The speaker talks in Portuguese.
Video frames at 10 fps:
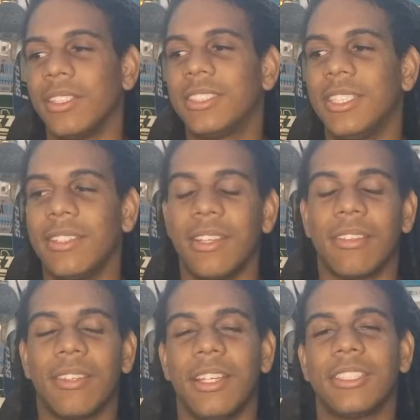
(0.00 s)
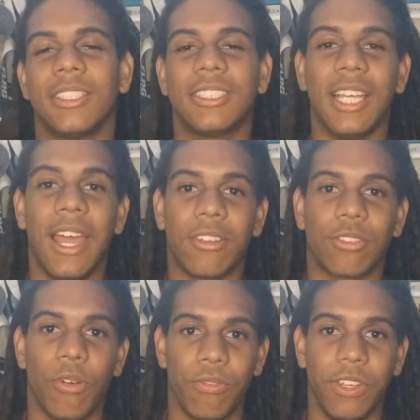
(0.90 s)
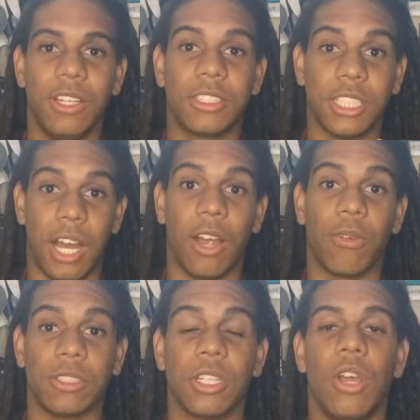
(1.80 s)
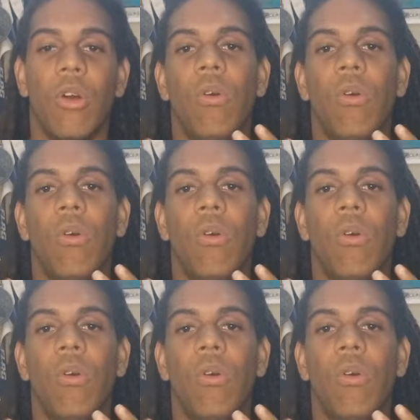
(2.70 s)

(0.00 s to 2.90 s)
16 Jacksonville Jaguars,